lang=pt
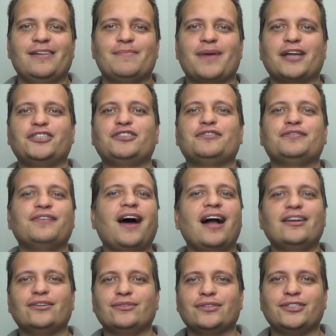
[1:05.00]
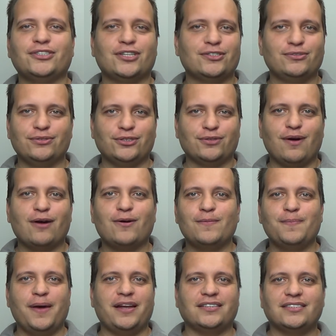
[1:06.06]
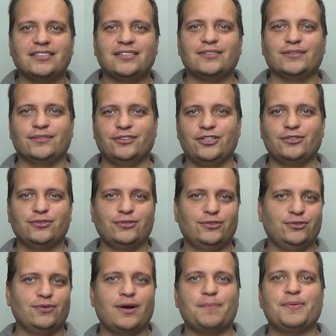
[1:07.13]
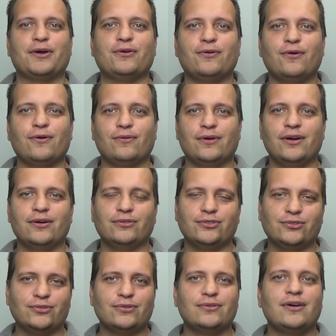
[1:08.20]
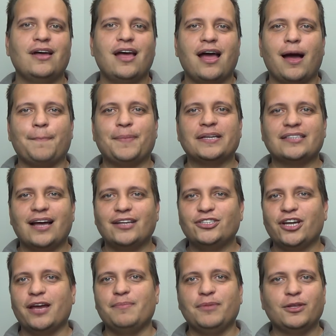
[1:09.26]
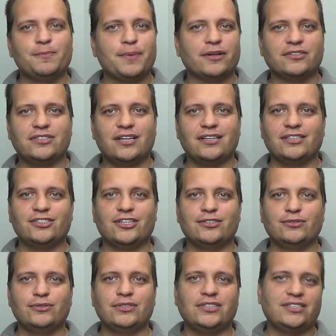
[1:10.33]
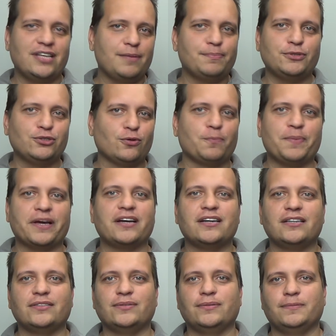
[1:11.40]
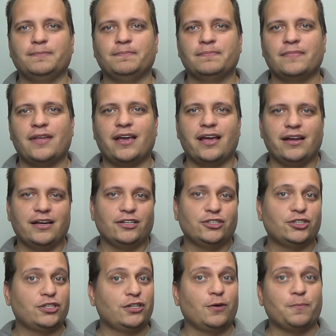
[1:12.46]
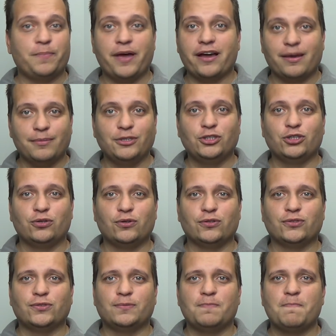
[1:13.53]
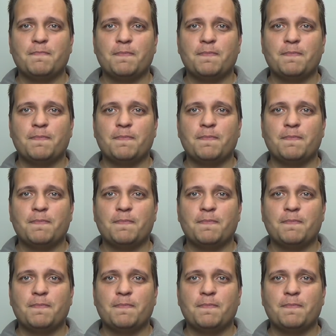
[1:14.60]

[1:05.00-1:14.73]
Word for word: mais falho do que Jesus, não há comparação. Jesus nunca pecou. Eu sou, apesar de remido pelo sangue de Jesus, sempre estou pecando. Aquele que diz que não peca é mentiroso.